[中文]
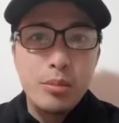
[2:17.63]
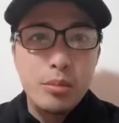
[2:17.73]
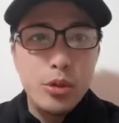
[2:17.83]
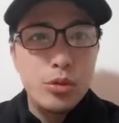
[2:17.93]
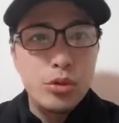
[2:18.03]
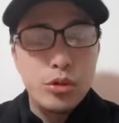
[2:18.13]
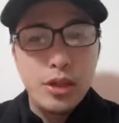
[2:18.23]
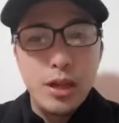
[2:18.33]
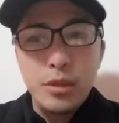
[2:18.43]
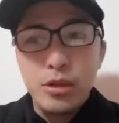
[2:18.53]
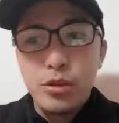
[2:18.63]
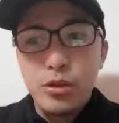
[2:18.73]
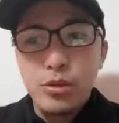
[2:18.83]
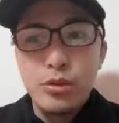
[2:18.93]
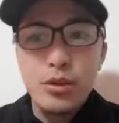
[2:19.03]
比如说，他们对
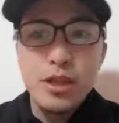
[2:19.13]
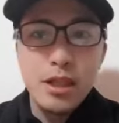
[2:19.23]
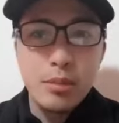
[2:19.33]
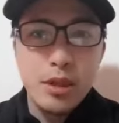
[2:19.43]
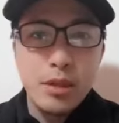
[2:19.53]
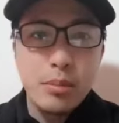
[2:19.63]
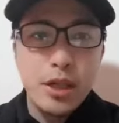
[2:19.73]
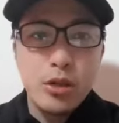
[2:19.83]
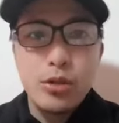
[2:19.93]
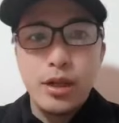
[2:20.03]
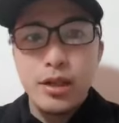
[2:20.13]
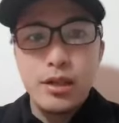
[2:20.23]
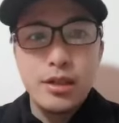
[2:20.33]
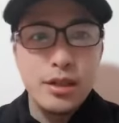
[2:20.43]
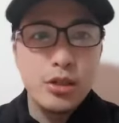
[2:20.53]
于性别平权的
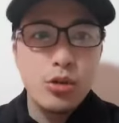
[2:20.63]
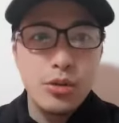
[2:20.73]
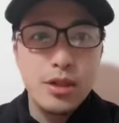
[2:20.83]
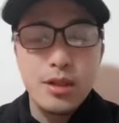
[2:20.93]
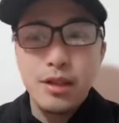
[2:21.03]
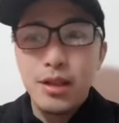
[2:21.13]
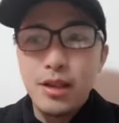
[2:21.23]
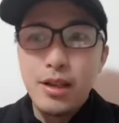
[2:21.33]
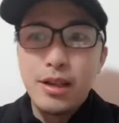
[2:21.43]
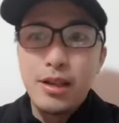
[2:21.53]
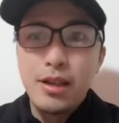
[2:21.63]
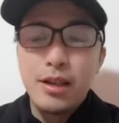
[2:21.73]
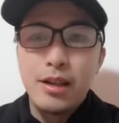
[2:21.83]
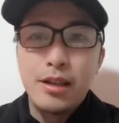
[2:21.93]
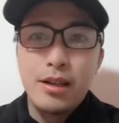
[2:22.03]
这个重视，
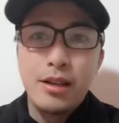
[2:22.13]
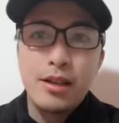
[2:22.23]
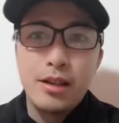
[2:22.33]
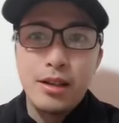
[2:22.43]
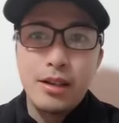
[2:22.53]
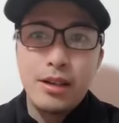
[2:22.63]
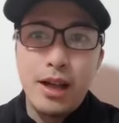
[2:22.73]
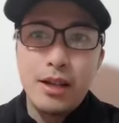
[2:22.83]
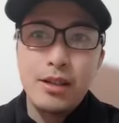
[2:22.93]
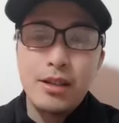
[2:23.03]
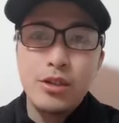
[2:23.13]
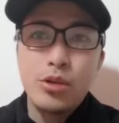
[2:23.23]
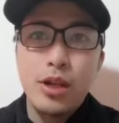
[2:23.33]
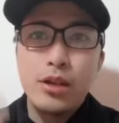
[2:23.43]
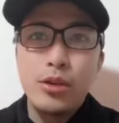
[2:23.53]
嗯，男人
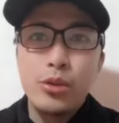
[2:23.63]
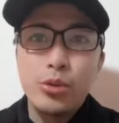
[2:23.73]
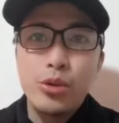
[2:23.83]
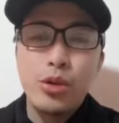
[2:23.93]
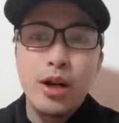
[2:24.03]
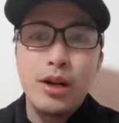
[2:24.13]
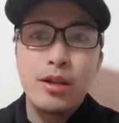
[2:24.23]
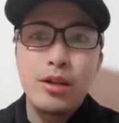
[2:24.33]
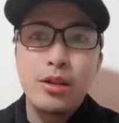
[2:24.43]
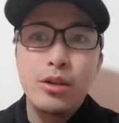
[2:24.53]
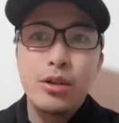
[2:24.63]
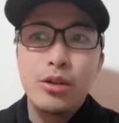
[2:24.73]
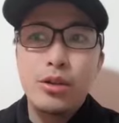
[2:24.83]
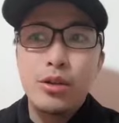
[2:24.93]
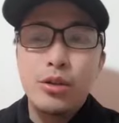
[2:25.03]
穿女装，
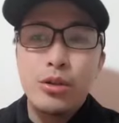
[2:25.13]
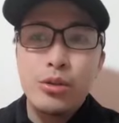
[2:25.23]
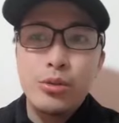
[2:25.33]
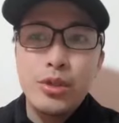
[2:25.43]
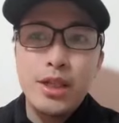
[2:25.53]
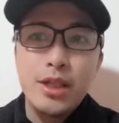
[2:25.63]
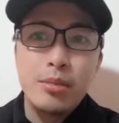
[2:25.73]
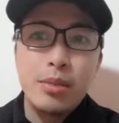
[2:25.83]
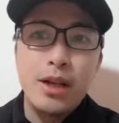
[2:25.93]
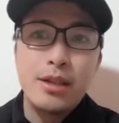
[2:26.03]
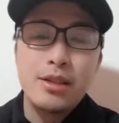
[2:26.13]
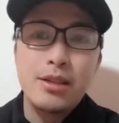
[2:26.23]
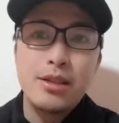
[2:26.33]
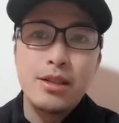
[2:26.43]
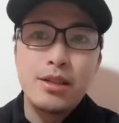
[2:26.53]
女性把
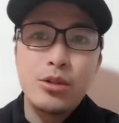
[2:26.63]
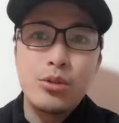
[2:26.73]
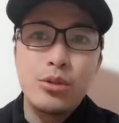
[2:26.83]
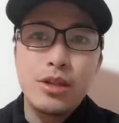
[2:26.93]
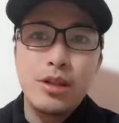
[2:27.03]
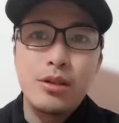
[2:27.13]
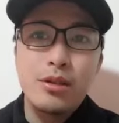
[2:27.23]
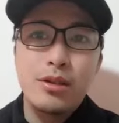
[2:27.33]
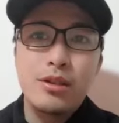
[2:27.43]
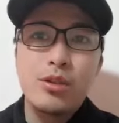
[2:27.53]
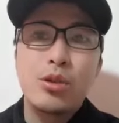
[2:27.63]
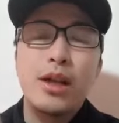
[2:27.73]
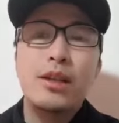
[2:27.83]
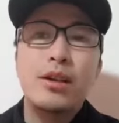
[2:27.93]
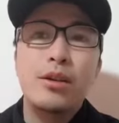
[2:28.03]
自己的胸罩
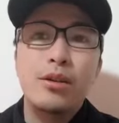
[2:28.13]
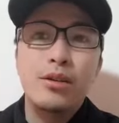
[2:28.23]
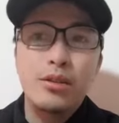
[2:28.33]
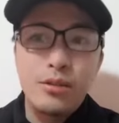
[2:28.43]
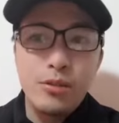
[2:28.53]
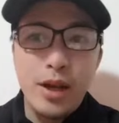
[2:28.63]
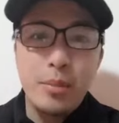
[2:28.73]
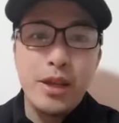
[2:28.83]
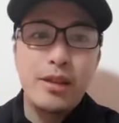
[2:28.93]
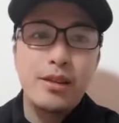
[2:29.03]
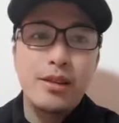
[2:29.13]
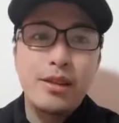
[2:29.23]
穿到外面，